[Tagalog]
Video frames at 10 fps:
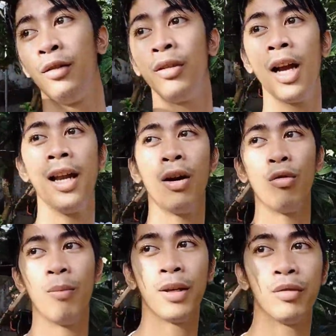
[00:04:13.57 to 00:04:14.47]
Yun nga lang
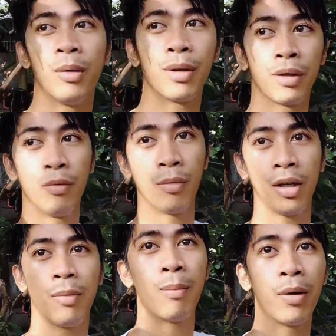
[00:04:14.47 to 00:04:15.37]
kung medyo nabasa yung
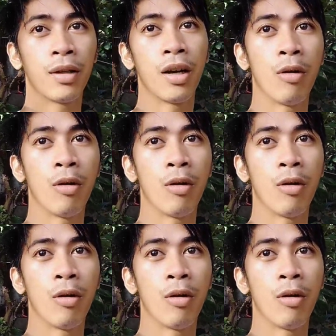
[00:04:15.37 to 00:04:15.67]
mga ibang part ng